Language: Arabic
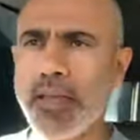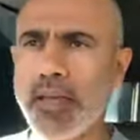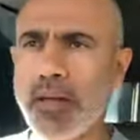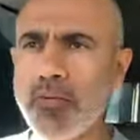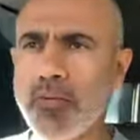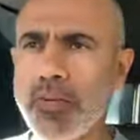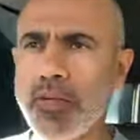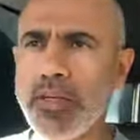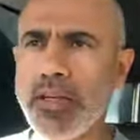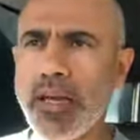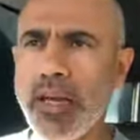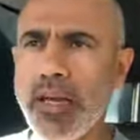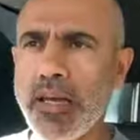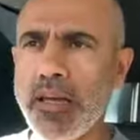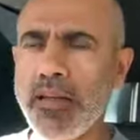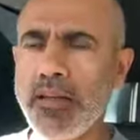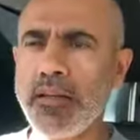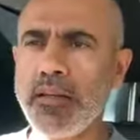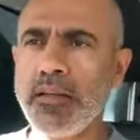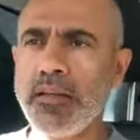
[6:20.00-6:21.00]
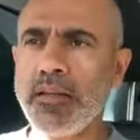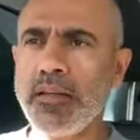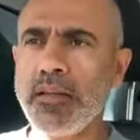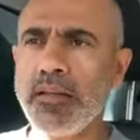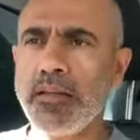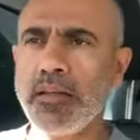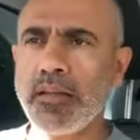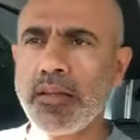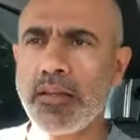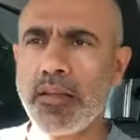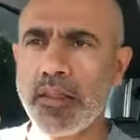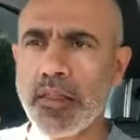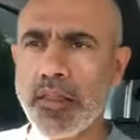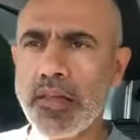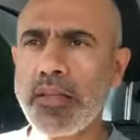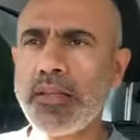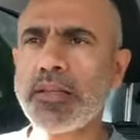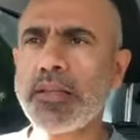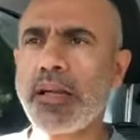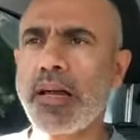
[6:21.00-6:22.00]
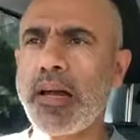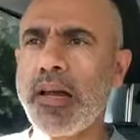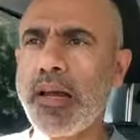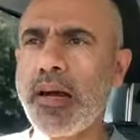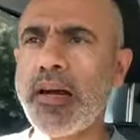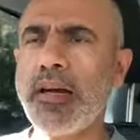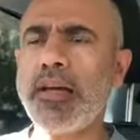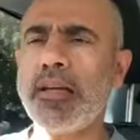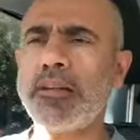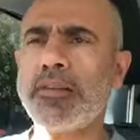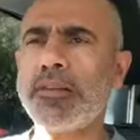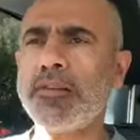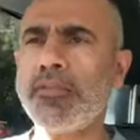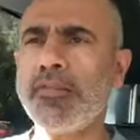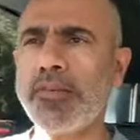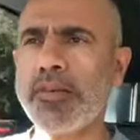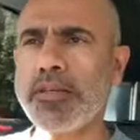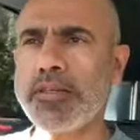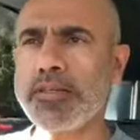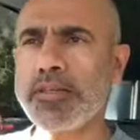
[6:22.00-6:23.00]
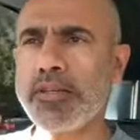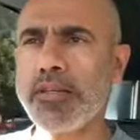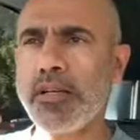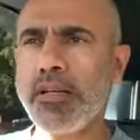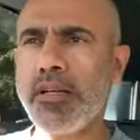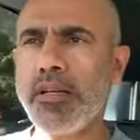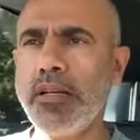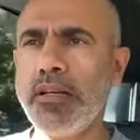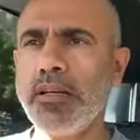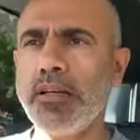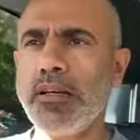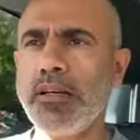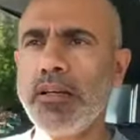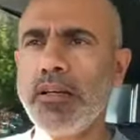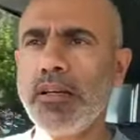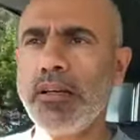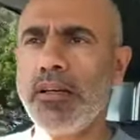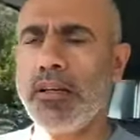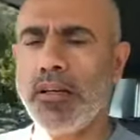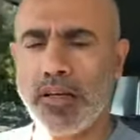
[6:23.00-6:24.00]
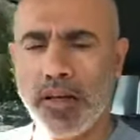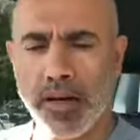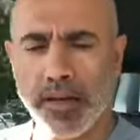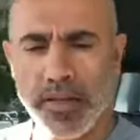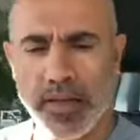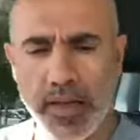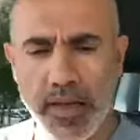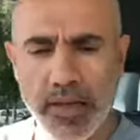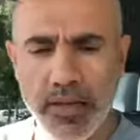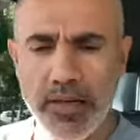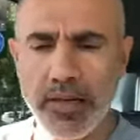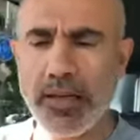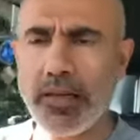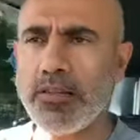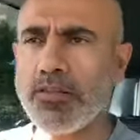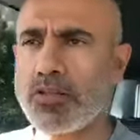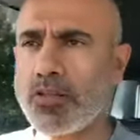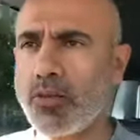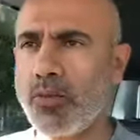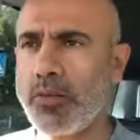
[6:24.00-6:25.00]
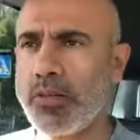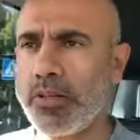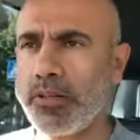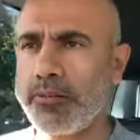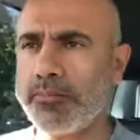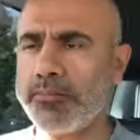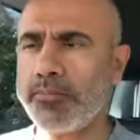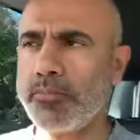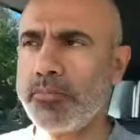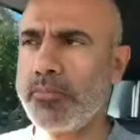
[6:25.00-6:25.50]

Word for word: حيويه ضد خلايا تفرز ال... هذا الانسولين